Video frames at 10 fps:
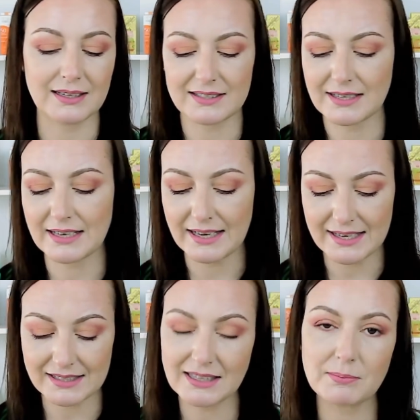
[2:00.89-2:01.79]
Así que
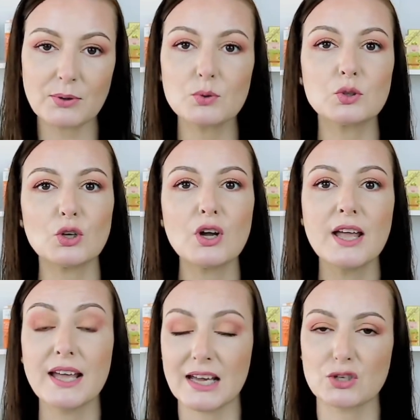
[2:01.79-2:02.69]
este producto
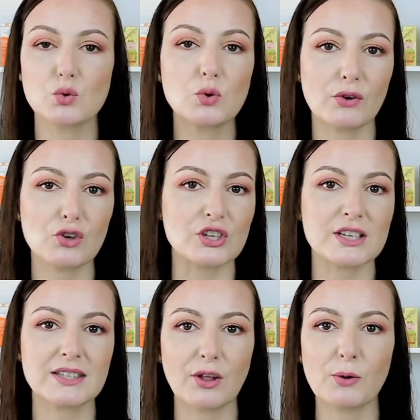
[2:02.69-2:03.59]
es uno de los
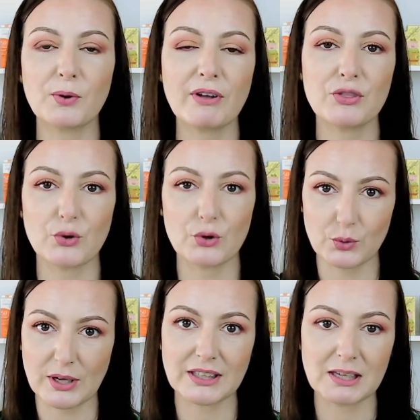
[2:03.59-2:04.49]
que he estado probando
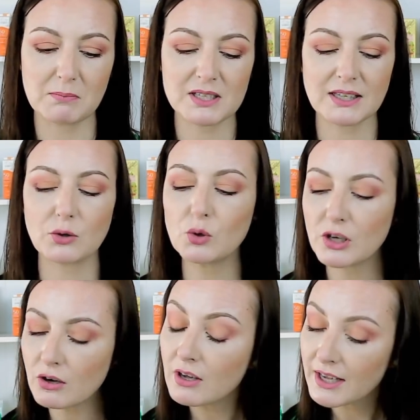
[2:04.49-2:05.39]
durante el mes de
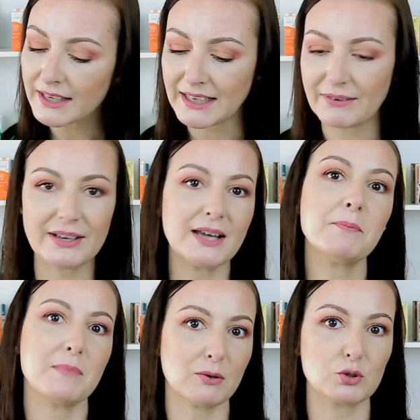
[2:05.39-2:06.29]
julio, que la
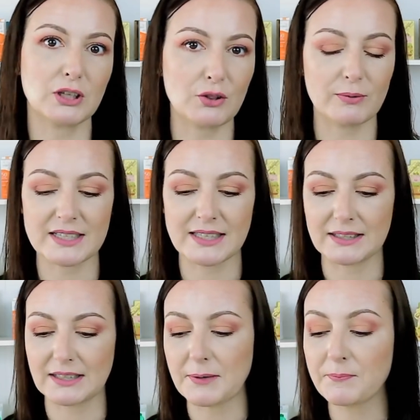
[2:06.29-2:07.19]
verdad me ha gustado
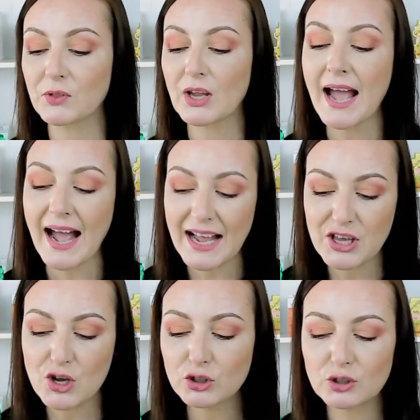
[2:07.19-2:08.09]
bastante.
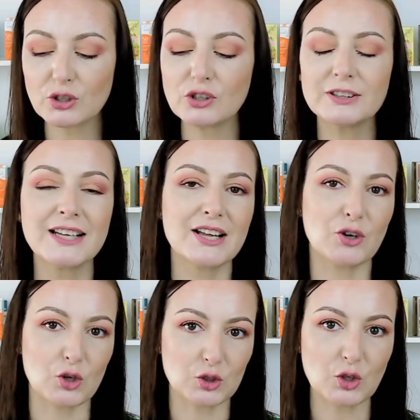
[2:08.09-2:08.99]
Hay otro
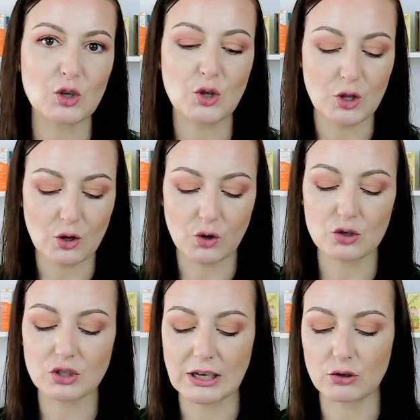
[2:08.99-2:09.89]
contorno de
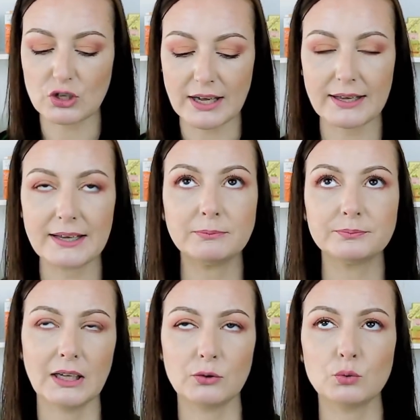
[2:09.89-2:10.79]
ojos que lo
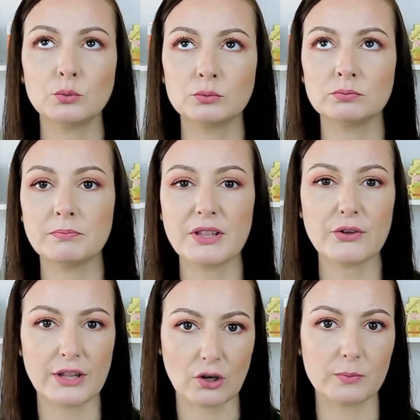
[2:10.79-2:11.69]
saqué en un
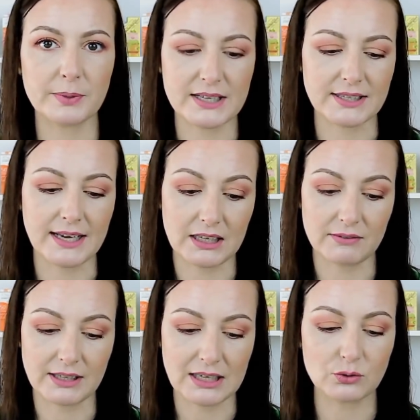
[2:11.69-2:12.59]
vídeo de compras de
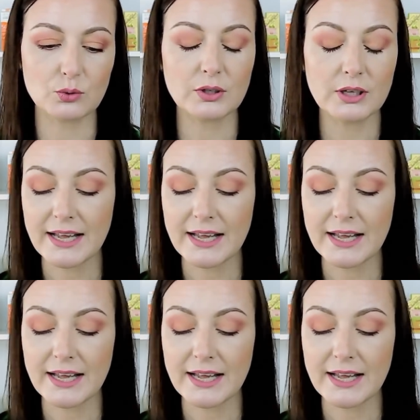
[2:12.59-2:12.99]
Albanatur